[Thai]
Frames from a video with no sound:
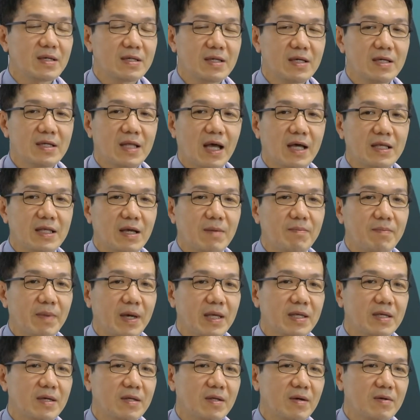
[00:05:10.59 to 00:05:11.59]
ซึ่งถ้าจำ
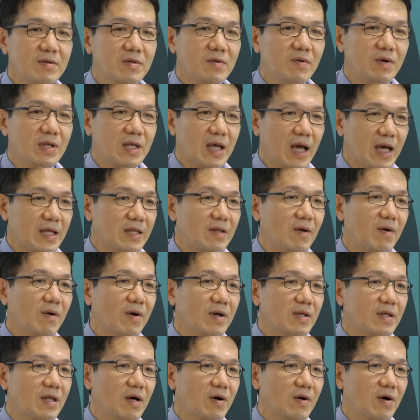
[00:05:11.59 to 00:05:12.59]
เป็นจะต้องตรวจการน
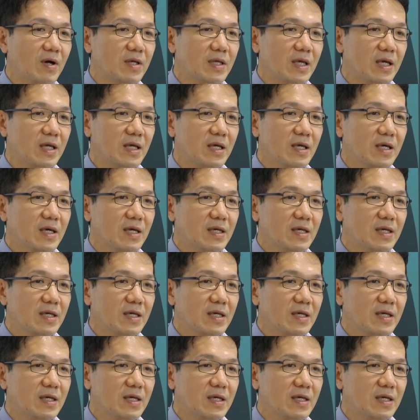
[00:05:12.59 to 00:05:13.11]
อนเราก็จะ